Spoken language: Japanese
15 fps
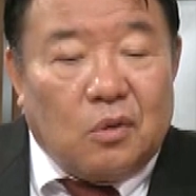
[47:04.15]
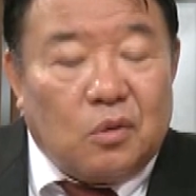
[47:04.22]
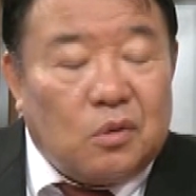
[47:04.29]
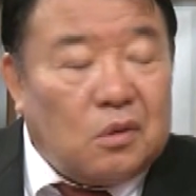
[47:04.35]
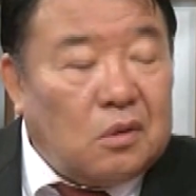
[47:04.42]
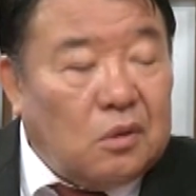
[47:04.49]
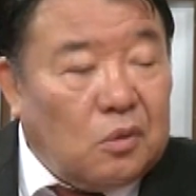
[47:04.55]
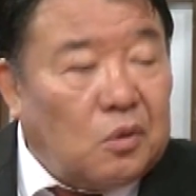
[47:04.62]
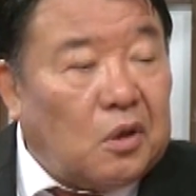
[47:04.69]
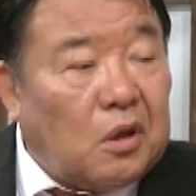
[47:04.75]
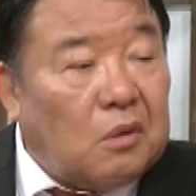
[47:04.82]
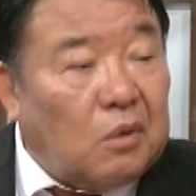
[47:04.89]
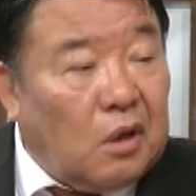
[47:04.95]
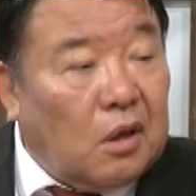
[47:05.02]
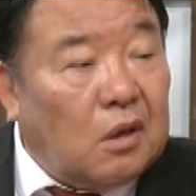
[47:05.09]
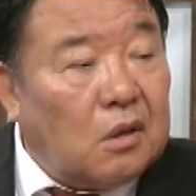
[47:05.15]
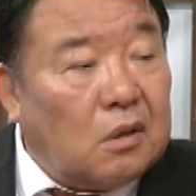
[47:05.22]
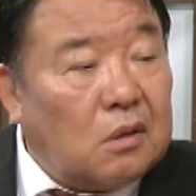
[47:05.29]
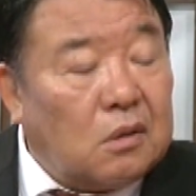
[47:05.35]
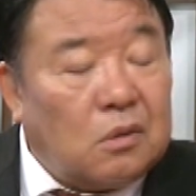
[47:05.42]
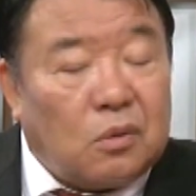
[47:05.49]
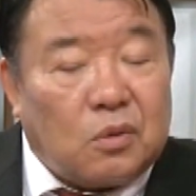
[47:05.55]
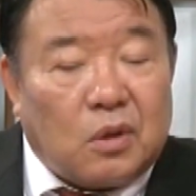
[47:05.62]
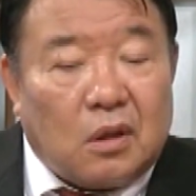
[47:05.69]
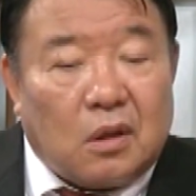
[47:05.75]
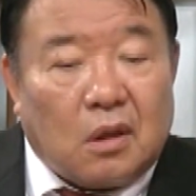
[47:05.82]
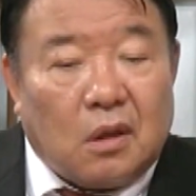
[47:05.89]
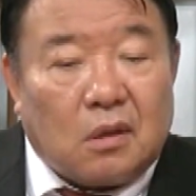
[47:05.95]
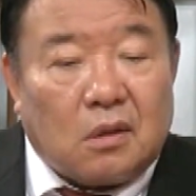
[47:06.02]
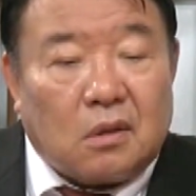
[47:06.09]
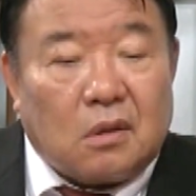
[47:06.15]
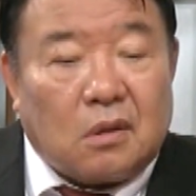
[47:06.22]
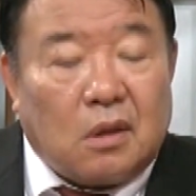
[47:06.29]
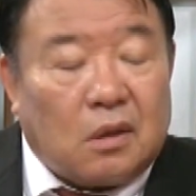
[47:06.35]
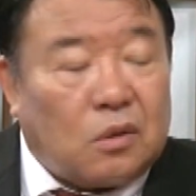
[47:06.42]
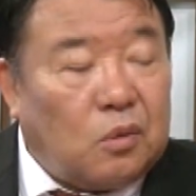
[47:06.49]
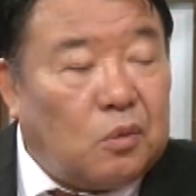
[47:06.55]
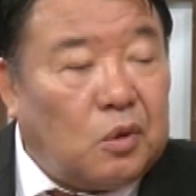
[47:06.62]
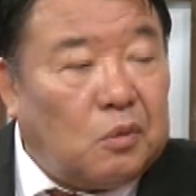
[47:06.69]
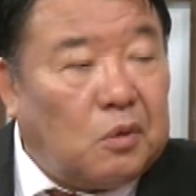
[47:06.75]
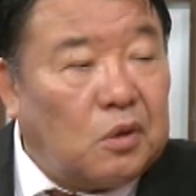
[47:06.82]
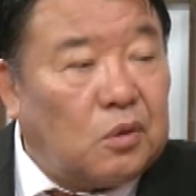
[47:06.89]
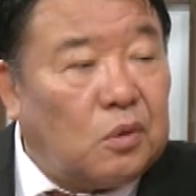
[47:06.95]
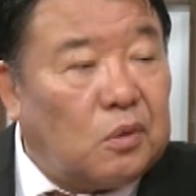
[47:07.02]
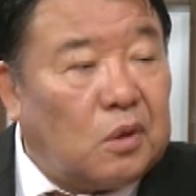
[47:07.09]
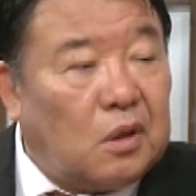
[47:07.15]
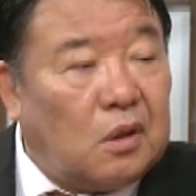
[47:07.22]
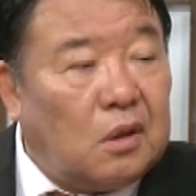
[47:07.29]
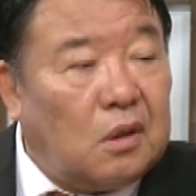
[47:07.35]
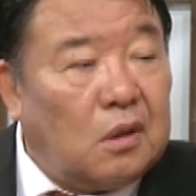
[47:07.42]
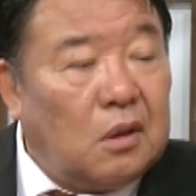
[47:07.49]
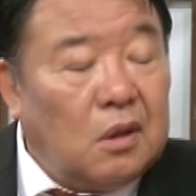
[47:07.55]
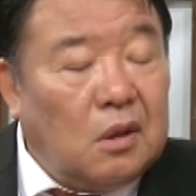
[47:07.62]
日本兵はよく戦ったと思いますよね。そうですよ。僕